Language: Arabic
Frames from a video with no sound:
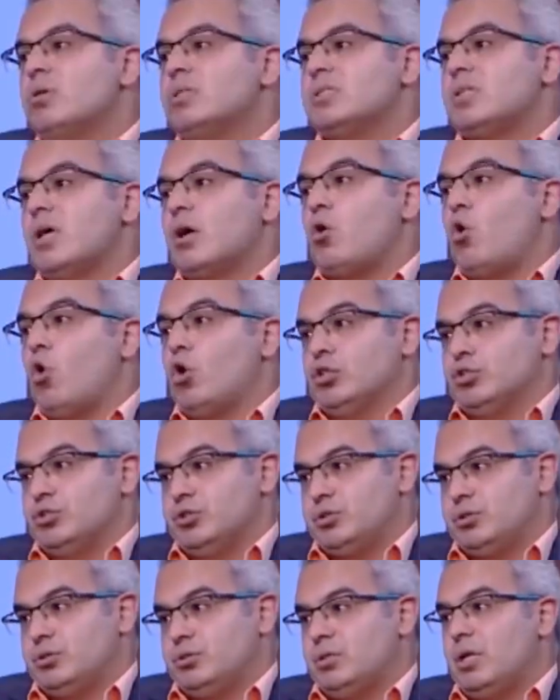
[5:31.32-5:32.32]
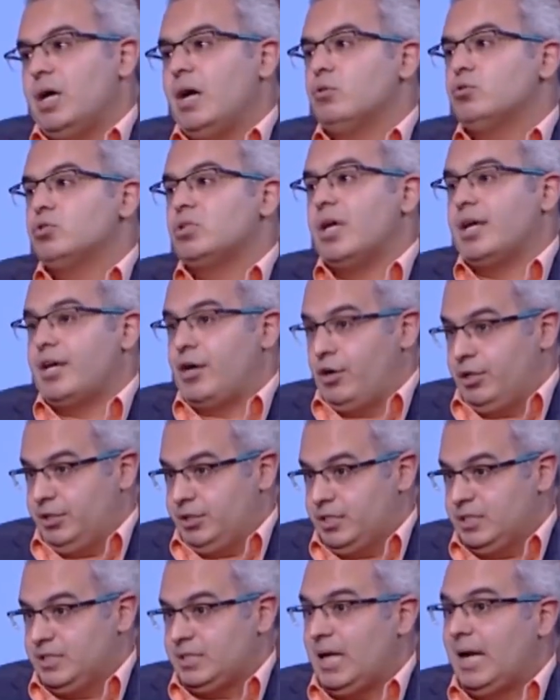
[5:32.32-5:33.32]
السايكولوجيست او
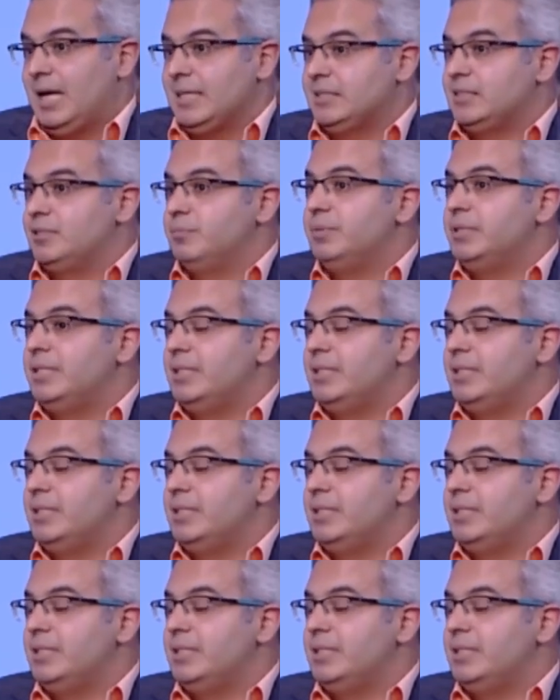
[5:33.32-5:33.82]
سايكايتريست حد